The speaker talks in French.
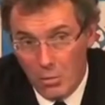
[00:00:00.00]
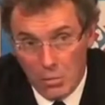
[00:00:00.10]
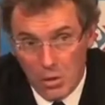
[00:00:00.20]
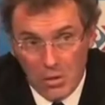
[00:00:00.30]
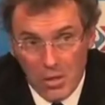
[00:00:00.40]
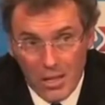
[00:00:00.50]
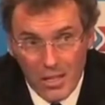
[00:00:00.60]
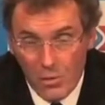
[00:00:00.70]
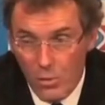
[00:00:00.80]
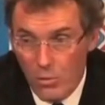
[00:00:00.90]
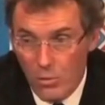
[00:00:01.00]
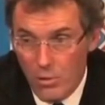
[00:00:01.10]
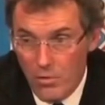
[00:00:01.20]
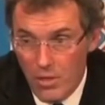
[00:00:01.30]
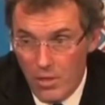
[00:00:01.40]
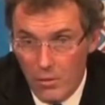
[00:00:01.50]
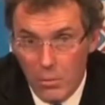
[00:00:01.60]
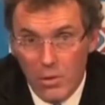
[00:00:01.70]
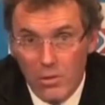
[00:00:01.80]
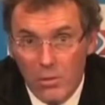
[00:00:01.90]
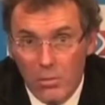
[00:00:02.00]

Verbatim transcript: C'est pour ça qu'il n'y a rien de, définitif pour